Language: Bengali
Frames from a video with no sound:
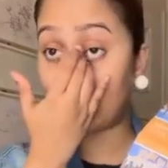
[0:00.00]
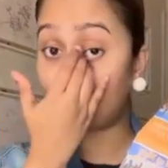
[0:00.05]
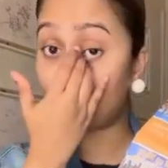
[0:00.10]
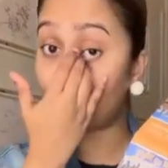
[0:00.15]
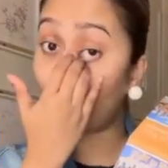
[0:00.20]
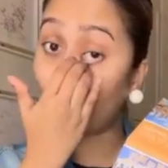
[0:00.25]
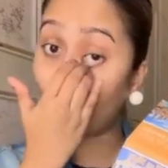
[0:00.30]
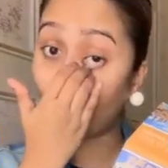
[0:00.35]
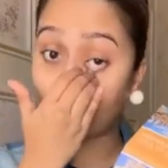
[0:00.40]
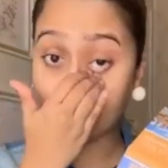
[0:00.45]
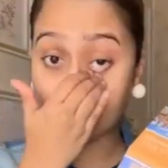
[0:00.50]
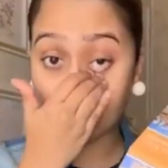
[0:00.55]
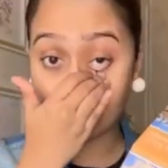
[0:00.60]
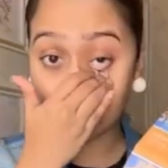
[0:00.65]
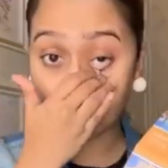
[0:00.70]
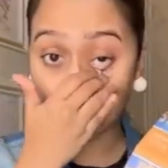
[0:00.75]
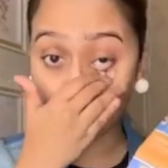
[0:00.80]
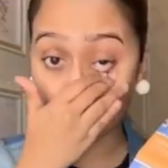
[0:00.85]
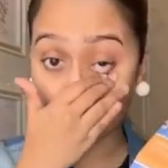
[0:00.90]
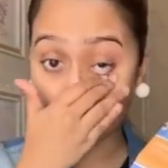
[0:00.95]
লাইভ হয়
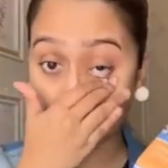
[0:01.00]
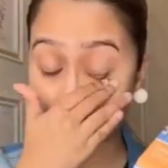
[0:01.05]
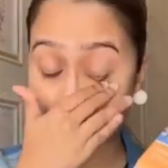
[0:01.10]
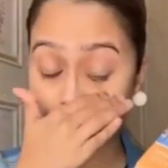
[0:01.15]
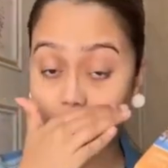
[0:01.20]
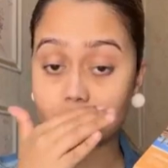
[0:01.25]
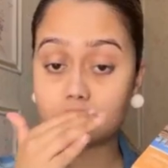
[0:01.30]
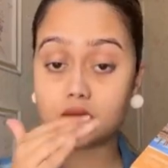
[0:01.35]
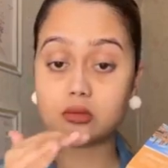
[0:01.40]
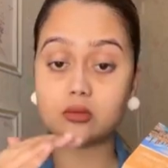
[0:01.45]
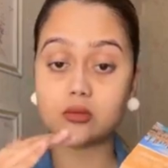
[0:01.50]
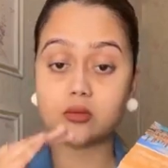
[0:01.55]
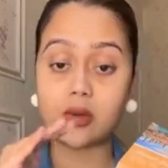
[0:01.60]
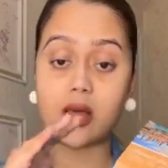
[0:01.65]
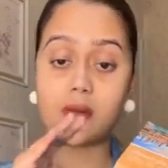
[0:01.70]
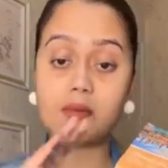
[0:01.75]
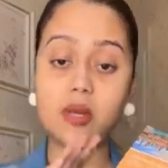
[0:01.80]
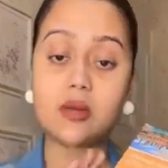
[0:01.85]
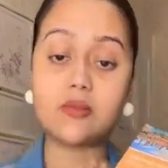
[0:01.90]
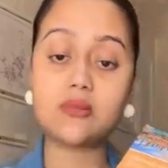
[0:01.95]
নাই এই কয়েকদিন সো
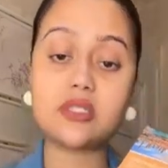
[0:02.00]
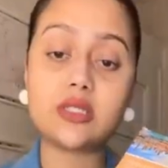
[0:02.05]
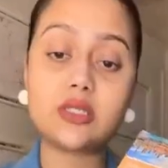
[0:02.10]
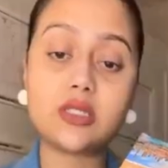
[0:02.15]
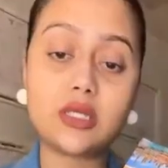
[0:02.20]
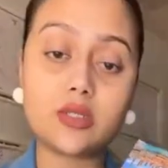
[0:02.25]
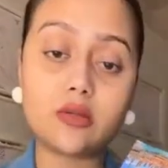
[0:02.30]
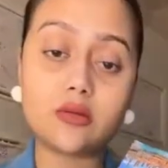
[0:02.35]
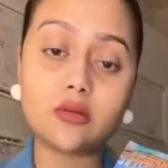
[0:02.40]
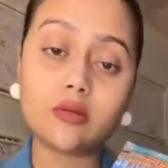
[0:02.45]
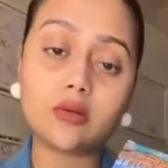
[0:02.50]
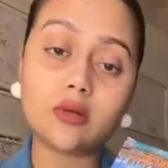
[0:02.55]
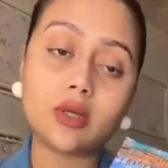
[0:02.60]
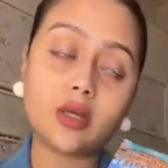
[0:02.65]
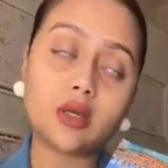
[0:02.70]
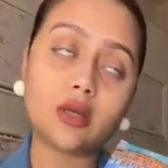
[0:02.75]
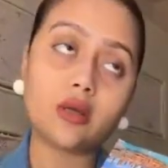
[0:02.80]
ভাবলাম যে যেহেতু